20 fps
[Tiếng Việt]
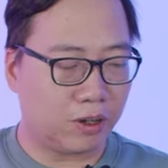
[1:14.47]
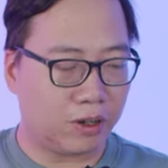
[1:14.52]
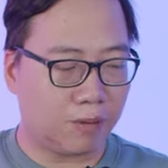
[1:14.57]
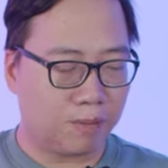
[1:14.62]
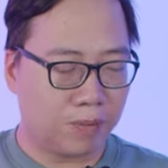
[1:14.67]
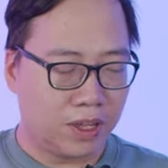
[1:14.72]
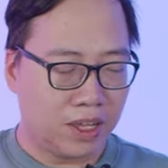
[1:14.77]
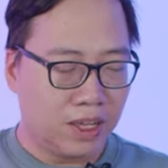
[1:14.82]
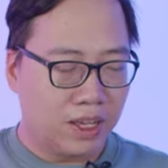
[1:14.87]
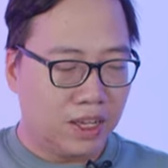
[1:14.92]
thôi
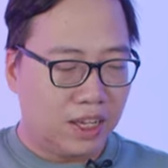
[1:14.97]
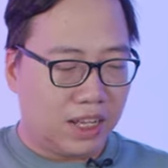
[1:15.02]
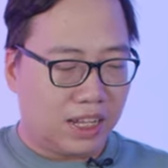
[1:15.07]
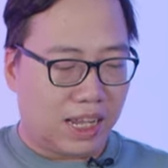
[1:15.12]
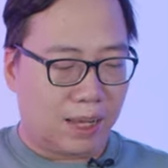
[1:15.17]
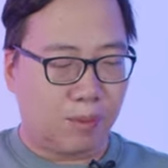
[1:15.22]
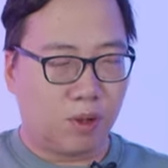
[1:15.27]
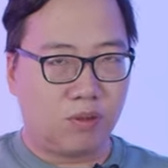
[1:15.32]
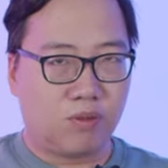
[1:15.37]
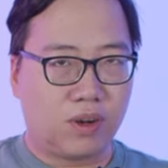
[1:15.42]

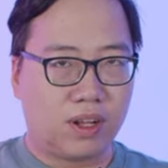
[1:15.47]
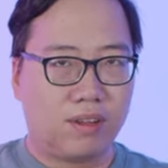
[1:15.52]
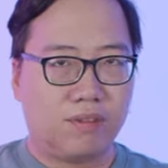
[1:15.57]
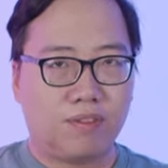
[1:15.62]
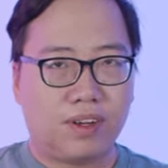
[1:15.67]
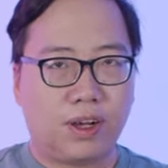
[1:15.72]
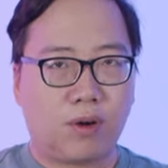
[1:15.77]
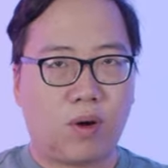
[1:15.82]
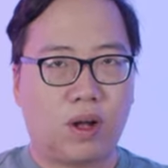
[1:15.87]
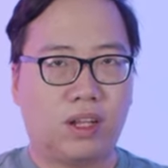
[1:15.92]
tại một phần
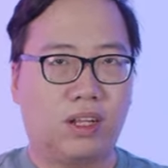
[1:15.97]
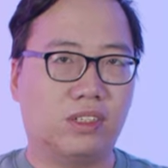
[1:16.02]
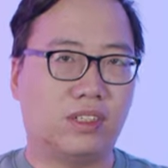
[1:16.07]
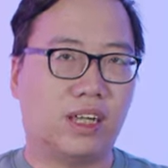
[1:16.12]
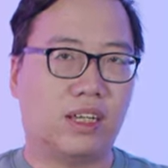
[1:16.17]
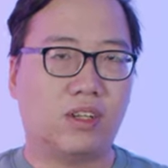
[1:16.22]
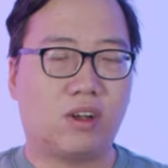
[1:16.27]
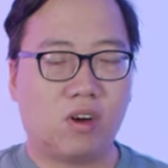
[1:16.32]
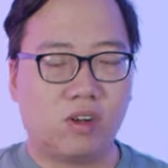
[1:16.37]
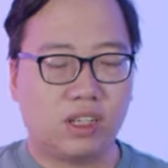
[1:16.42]
vì khoảng thời
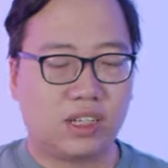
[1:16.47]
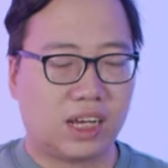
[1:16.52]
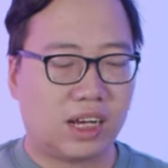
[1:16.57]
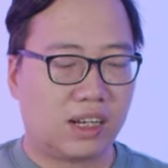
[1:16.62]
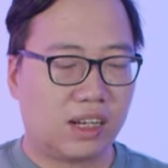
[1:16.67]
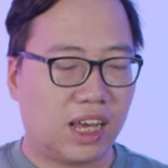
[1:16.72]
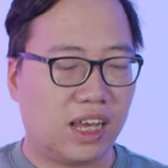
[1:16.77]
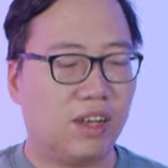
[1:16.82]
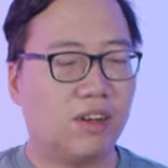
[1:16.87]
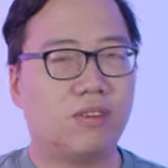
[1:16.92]
gian đó thì các
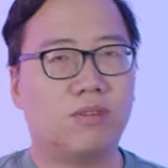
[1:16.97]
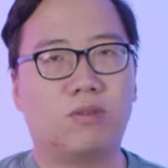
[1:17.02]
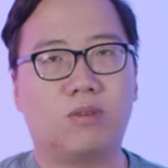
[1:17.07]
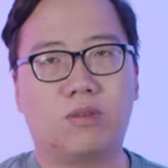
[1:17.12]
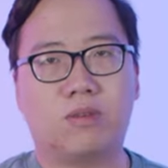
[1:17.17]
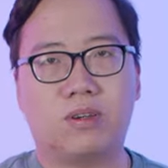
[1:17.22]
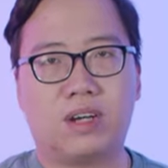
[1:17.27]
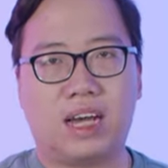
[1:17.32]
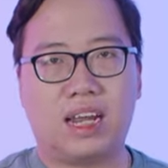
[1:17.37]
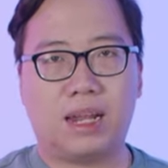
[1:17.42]
kênh
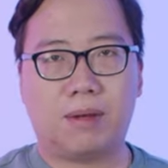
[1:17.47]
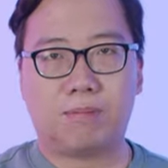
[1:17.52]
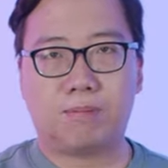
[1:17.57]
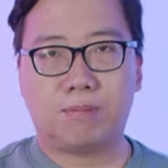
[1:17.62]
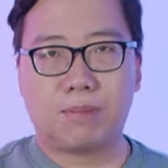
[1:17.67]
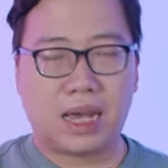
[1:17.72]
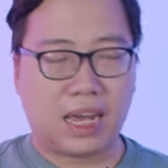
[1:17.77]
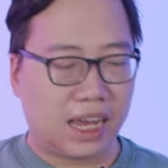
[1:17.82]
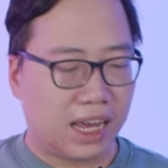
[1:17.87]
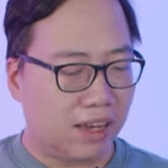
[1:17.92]
cũng khá là
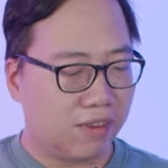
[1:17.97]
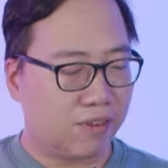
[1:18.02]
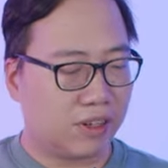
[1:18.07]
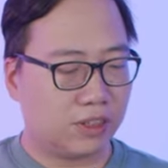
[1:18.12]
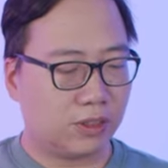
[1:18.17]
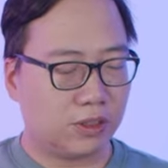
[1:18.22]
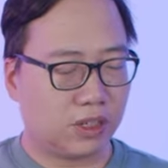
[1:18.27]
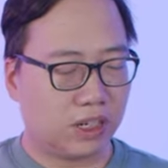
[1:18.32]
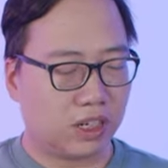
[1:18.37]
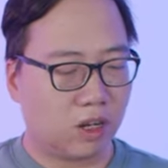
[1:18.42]
bé và
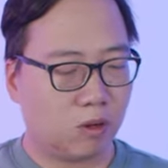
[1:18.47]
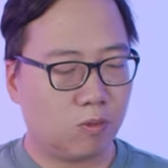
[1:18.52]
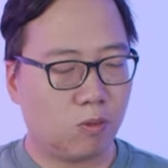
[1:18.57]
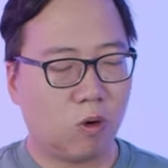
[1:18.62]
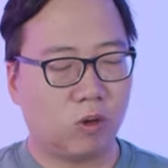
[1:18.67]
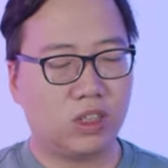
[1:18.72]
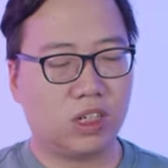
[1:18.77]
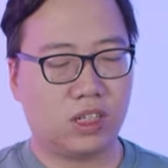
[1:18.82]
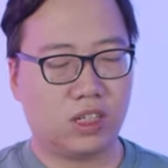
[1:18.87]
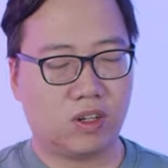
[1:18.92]
không
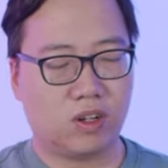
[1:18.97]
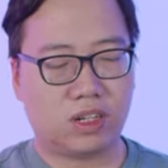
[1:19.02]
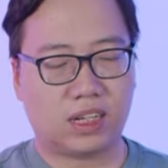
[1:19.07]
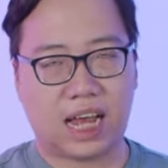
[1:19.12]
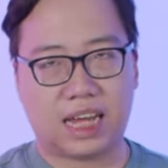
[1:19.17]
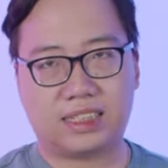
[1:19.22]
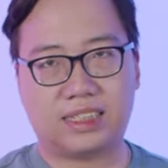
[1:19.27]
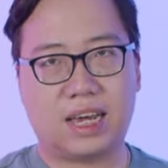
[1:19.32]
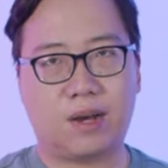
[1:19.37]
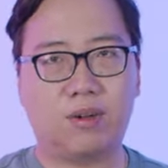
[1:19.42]
hỗ trợ những con
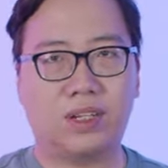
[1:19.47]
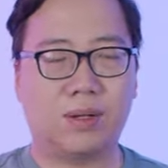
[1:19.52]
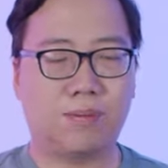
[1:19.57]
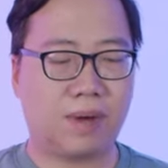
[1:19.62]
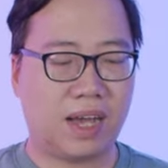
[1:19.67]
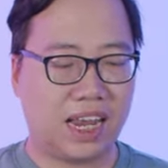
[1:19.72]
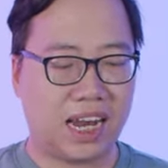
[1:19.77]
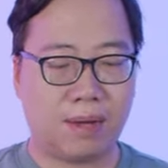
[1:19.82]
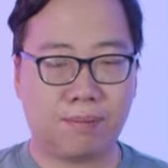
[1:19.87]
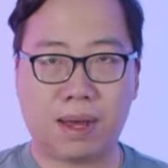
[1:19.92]
càng dài khoảng tầm
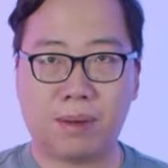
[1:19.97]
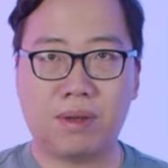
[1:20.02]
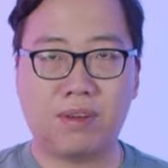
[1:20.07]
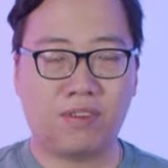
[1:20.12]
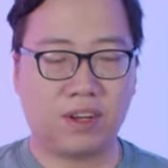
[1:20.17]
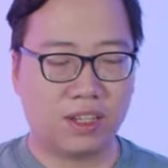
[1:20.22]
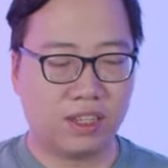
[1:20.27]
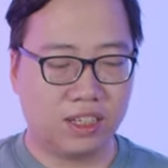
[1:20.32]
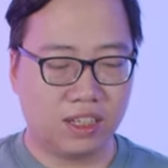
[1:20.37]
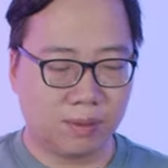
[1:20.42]
25 30
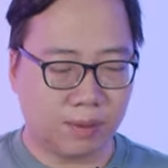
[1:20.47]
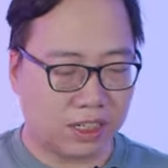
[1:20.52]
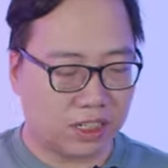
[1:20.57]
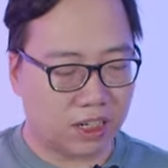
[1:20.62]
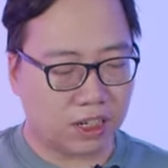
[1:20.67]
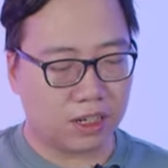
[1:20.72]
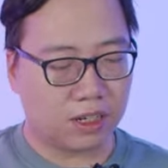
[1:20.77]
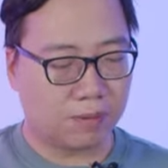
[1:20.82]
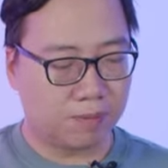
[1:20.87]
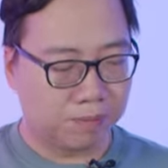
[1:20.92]
phân như bây
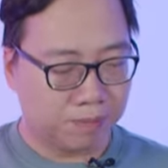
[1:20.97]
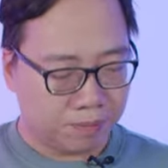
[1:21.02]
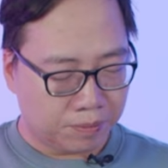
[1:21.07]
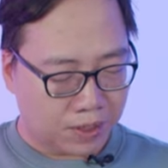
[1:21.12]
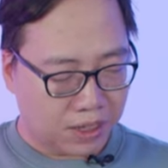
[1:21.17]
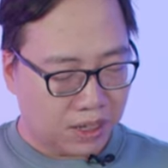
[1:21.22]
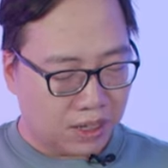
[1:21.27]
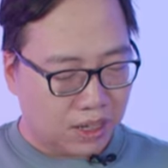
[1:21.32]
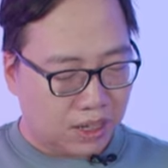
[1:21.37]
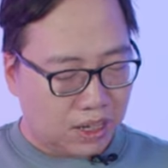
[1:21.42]
giờ
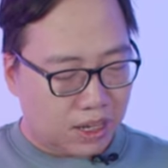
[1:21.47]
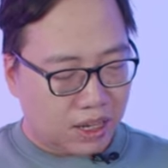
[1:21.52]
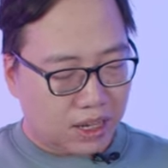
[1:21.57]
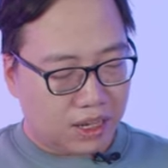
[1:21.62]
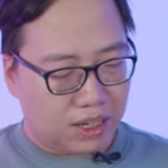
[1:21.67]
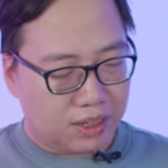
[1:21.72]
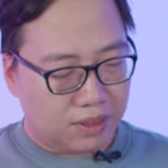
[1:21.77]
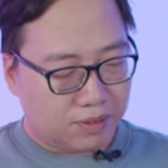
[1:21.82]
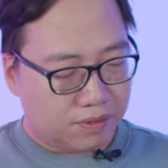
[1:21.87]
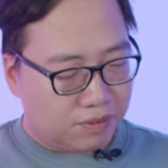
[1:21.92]

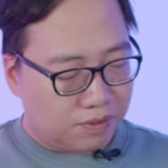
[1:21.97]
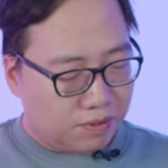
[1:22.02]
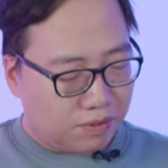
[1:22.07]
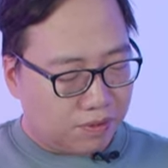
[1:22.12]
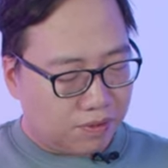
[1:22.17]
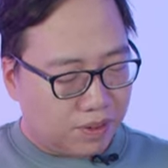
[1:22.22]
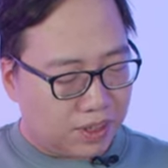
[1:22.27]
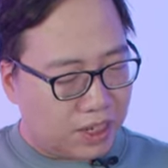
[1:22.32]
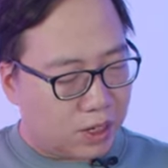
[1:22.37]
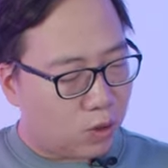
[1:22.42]
um,
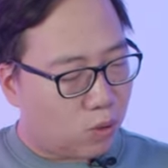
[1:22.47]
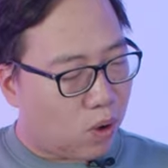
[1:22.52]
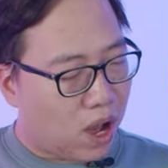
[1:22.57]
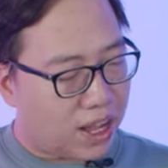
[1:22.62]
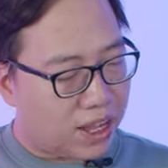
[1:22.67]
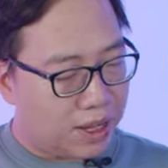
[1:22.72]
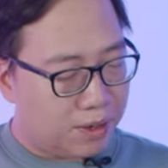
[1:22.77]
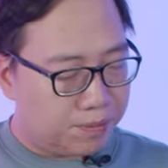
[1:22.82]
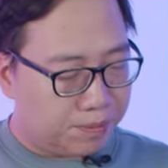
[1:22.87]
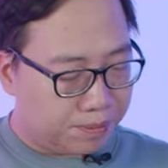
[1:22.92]
và nhìn
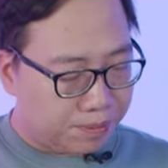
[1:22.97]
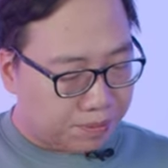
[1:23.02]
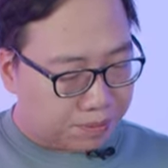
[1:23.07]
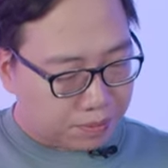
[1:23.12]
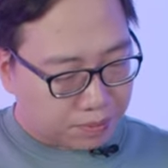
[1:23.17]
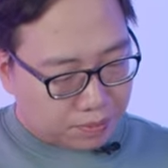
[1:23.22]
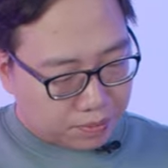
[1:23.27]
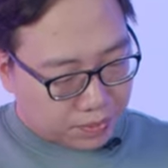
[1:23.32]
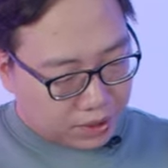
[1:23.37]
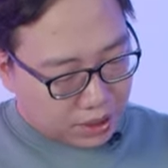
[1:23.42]
qua nhá
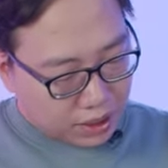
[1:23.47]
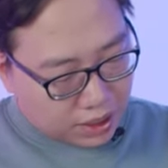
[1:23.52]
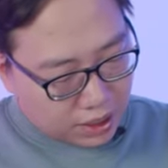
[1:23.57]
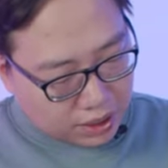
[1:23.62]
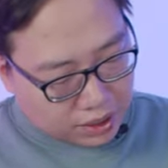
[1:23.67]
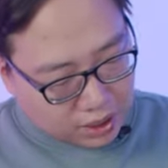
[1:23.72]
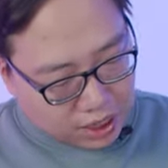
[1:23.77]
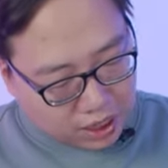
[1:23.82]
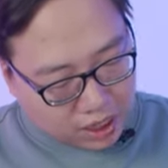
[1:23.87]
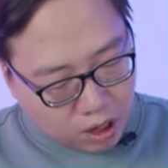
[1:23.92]

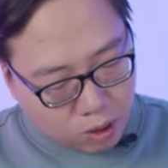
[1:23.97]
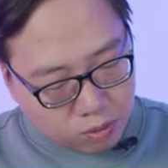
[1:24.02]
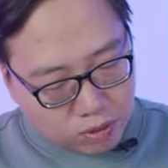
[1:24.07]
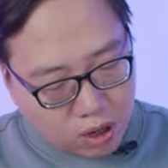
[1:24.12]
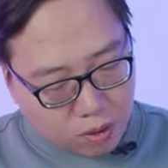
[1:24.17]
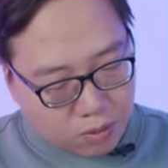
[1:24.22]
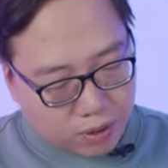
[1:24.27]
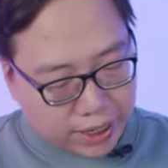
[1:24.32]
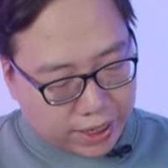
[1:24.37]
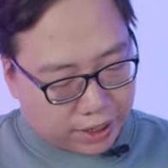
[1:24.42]
các cái ống
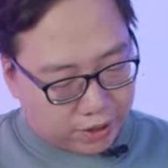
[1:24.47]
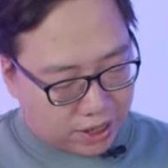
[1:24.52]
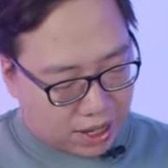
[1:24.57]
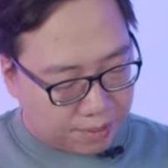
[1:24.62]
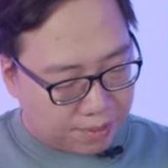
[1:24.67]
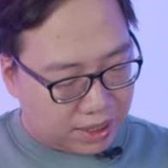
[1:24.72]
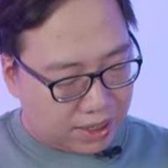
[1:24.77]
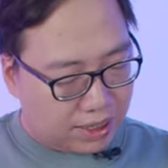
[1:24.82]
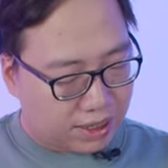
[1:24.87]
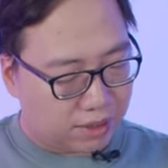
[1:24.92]
đồng này
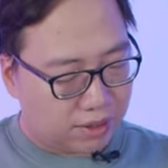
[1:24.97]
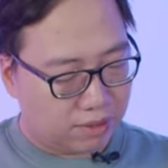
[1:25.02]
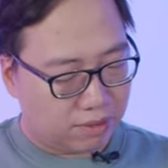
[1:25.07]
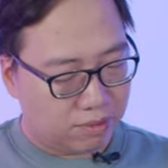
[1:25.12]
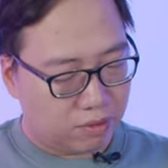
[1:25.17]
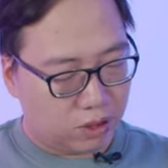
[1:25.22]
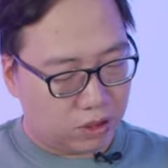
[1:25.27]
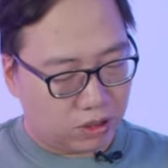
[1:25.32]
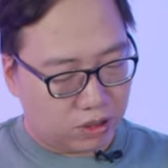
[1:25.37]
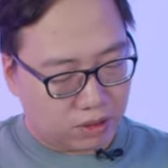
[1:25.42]
đã bị
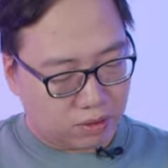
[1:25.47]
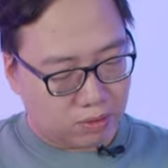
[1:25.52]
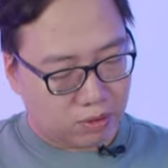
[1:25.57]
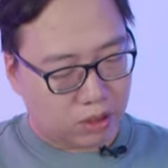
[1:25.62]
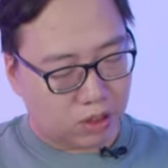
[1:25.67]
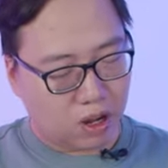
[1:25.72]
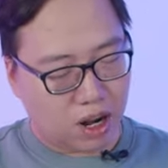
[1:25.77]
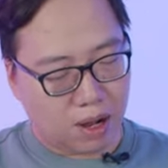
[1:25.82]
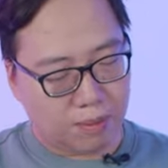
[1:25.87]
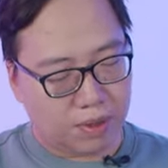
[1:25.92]
nói
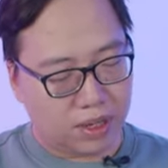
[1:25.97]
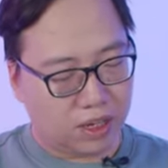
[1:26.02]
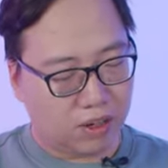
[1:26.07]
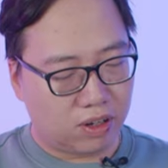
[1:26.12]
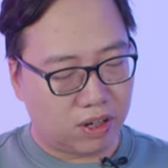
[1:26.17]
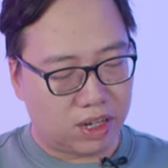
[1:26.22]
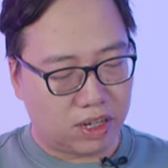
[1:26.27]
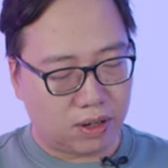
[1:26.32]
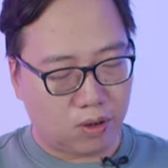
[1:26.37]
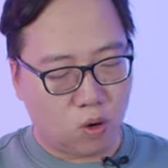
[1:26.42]
chung nó đã bị
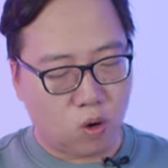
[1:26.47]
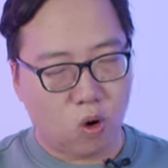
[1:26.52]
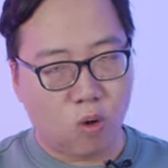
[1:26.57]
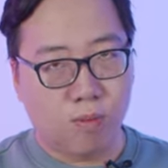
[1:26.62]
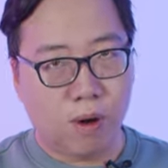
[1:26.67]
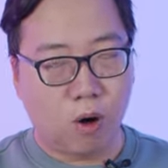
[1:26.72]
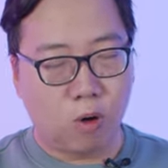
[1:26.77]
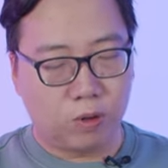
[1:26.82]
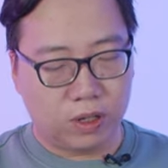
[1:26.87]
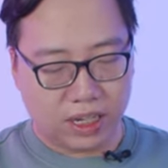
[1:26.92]
gọi là ố
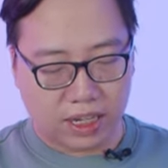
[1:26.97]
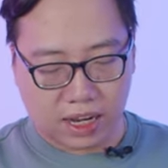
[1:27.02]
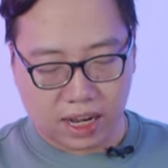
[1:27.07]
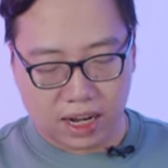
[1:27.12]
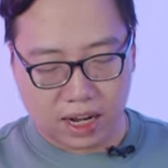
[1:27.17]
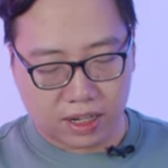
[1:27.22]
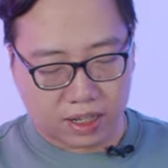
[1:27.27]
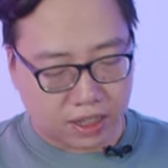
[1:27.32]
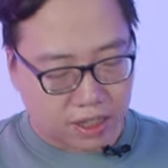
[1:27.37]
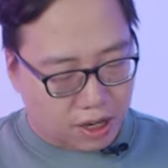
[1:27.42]
màu đi
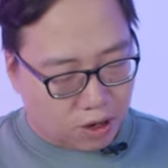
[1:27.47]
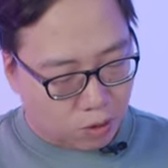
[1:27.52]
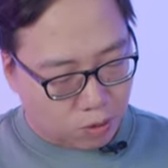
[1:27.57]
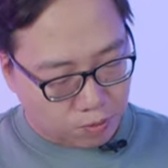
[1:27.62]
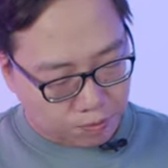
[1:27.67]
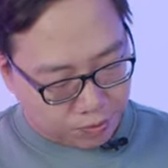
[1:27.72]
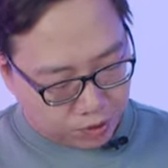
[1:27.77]
khá là nhiều